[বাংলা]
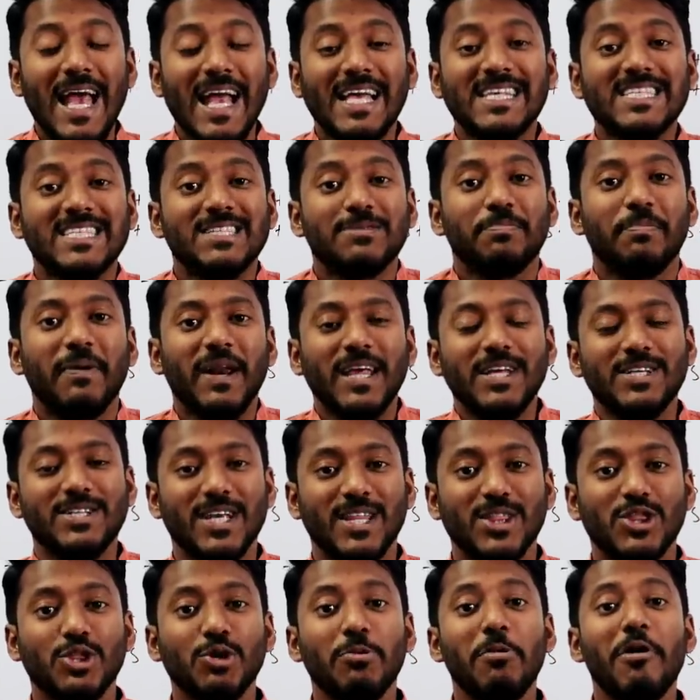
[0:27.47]

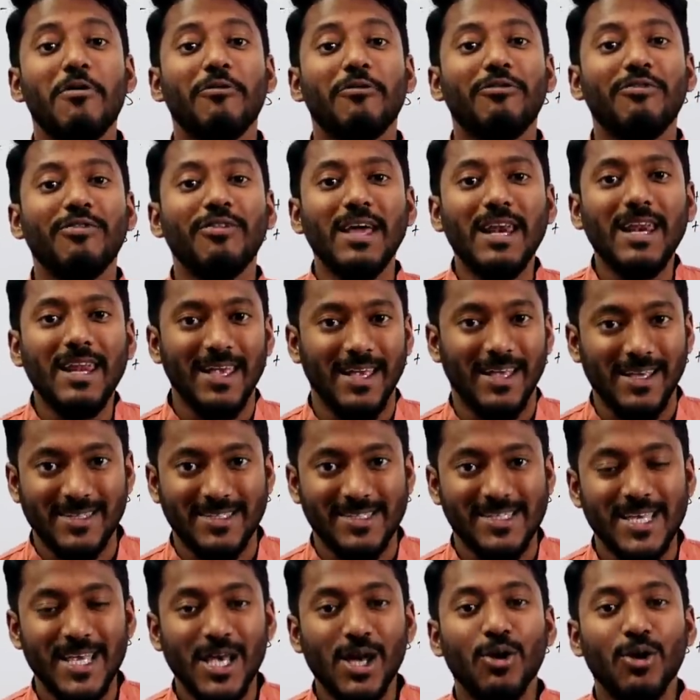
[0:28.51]
এক্সপ্রেশন তোমার ফিলিংস